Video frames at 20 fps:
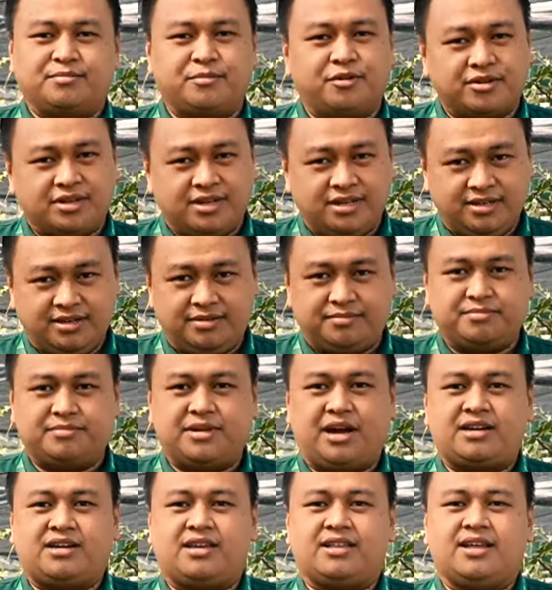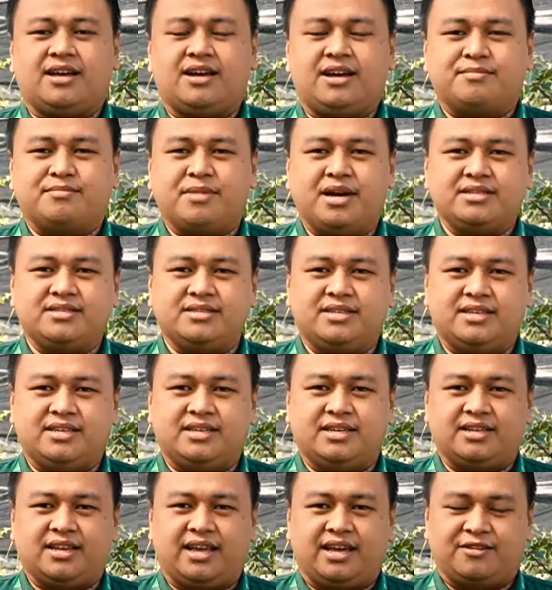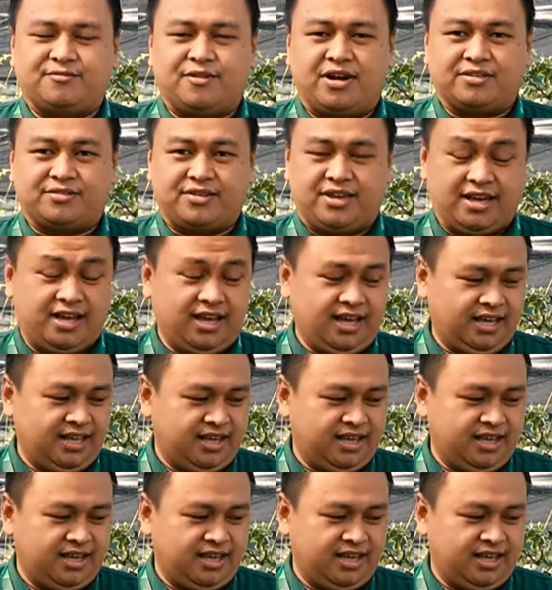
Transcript: Mungkin kita akan bahas di lain waktu ya.